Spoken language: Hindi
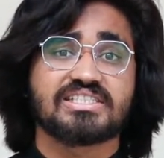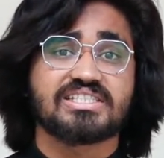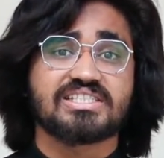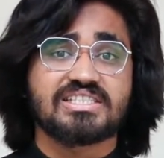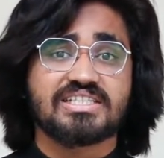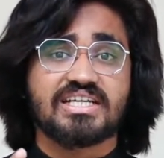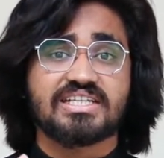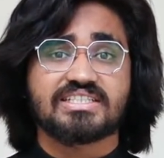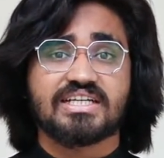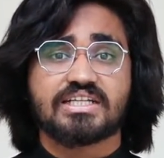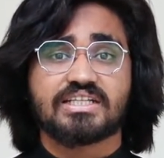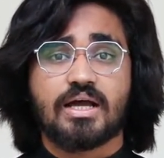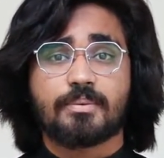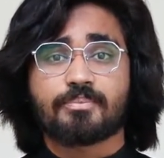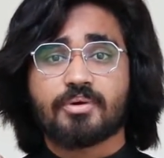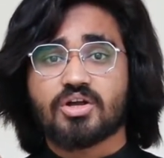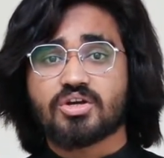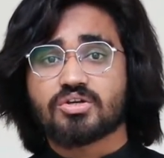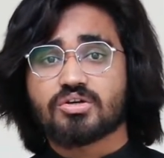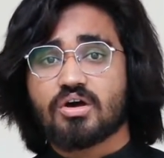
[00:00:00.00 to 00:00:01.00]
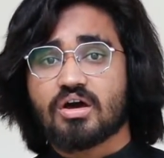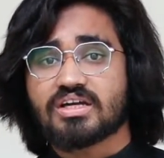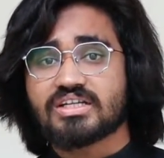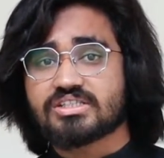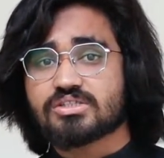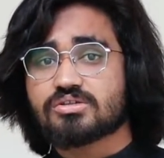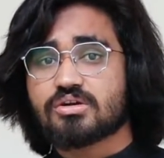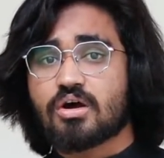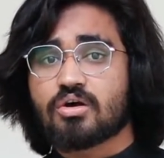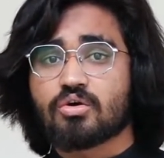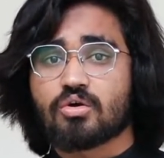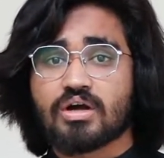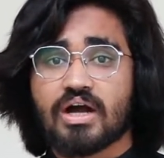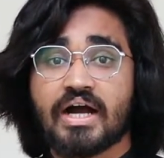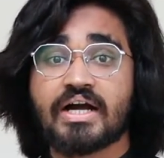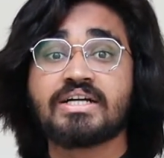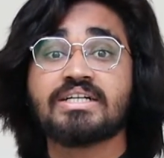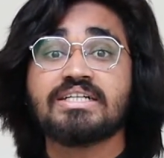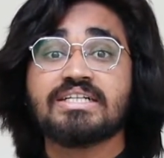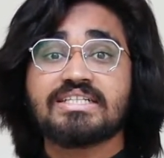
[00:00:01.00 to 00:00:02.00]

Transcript: जितना ज़्यादा आपका नॉलेज स्ट्रांग होगा